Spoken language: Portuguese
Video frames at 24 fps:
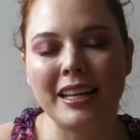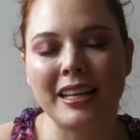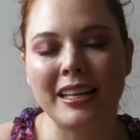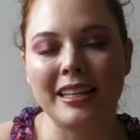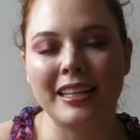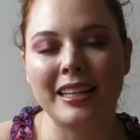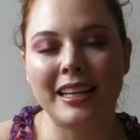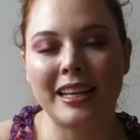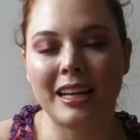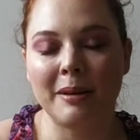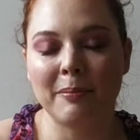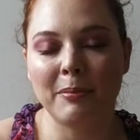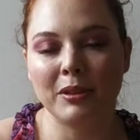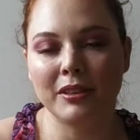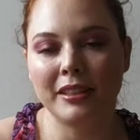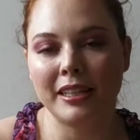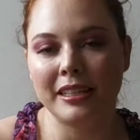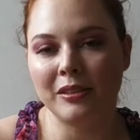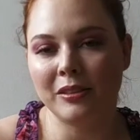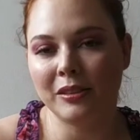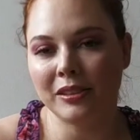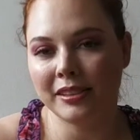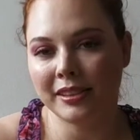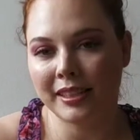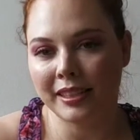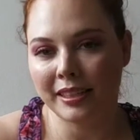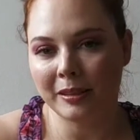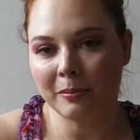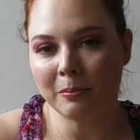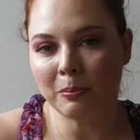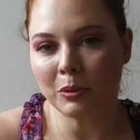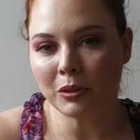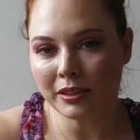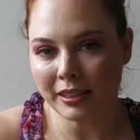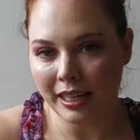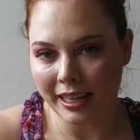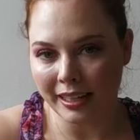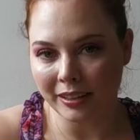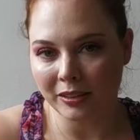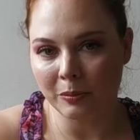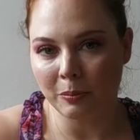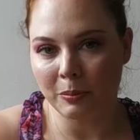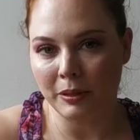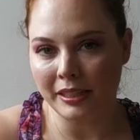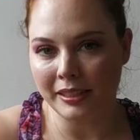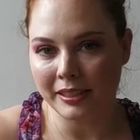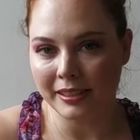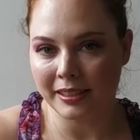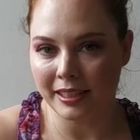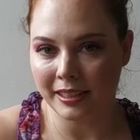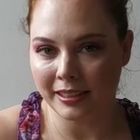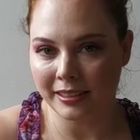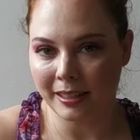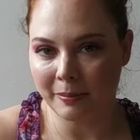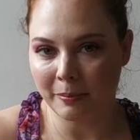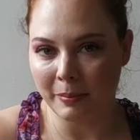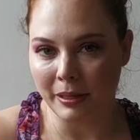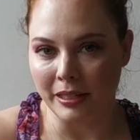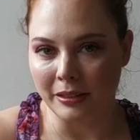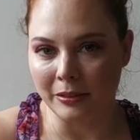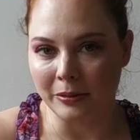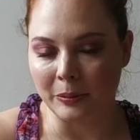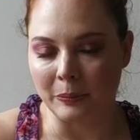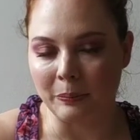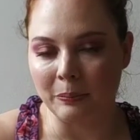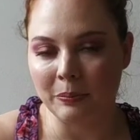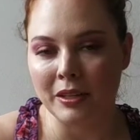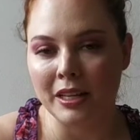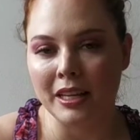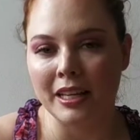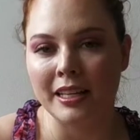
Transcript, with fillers: e acabou tendo que ser amputado para esse tratamento.